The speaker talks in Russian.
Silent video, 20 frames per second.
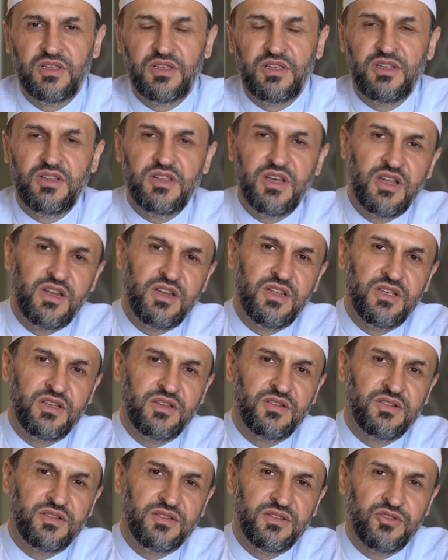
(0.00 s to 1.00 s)
И
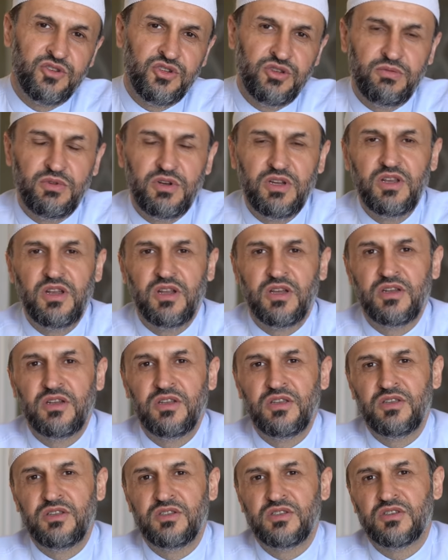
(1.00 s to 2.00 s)
далее Джибриль,
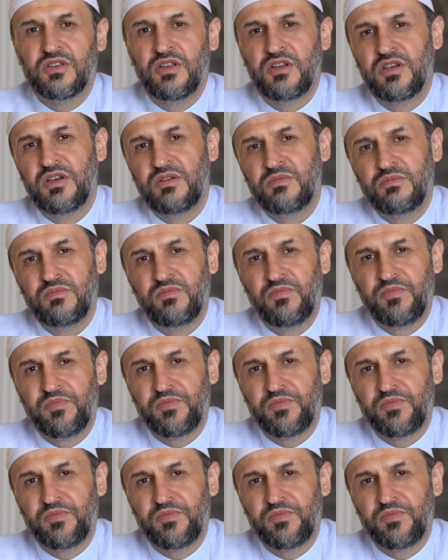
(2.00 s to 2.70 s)
алейхиссалям,